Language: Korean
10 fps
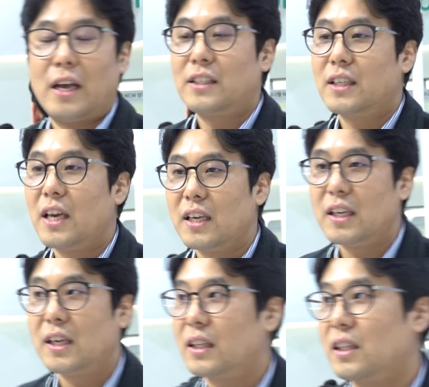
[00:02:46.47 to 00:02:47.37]

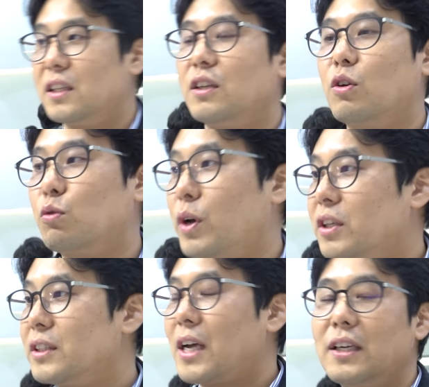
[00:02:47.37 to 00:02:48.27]
SK 같은
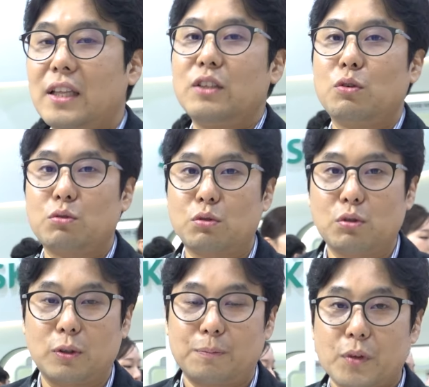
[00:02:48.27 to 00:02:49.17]
경우에는
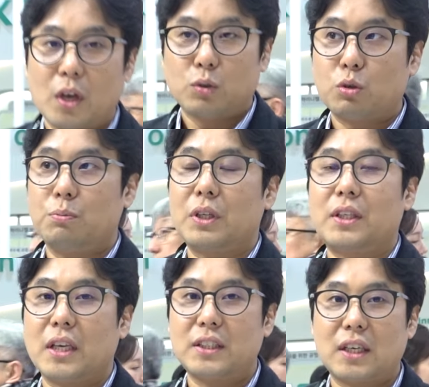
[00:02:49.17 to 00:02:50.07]
상대적으로 조금
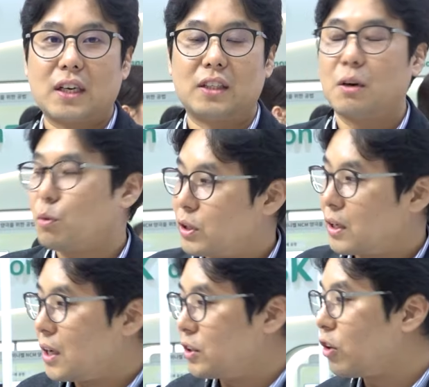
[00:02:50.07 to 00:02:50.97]
늦게 시작하다
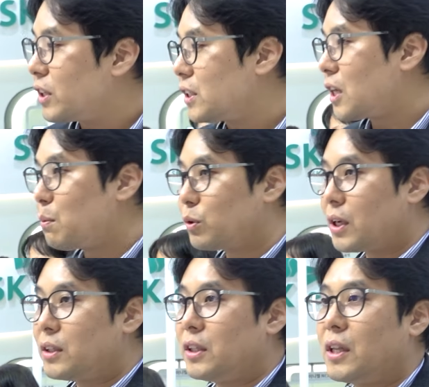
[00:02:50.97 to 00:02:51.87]
보니까
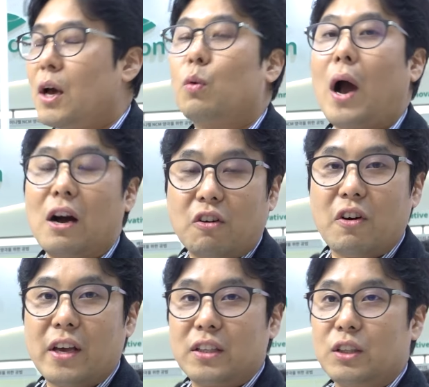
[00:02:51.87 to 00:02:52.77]
전기차보다는
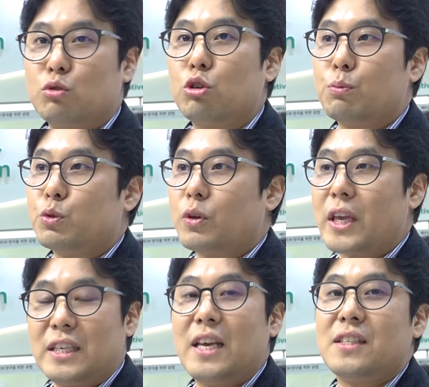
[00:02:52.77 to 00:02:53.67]
과거에는 유럽
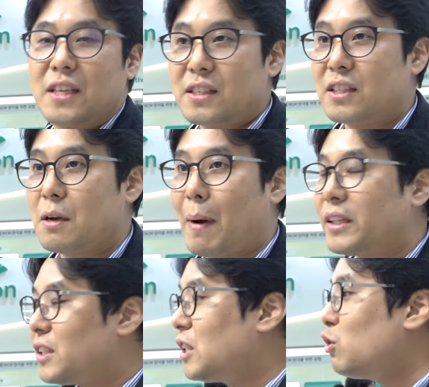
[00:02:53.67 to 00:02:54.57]
쪽에 ESS에
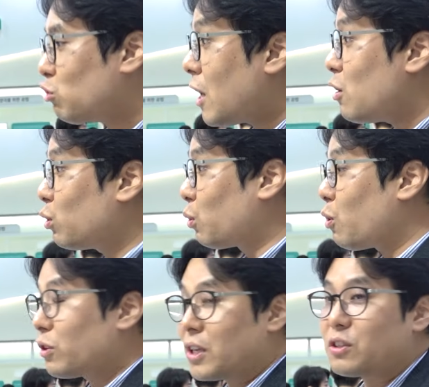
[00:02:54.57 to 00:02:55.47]
많이 진출하려고
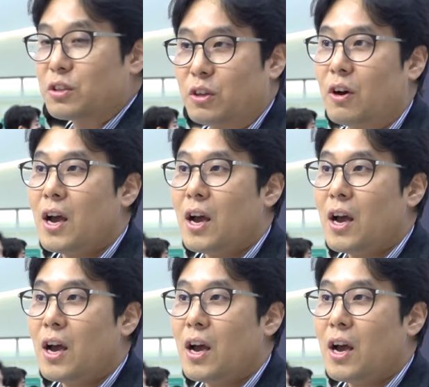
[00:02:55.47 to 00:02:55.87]
노력을 했었어요.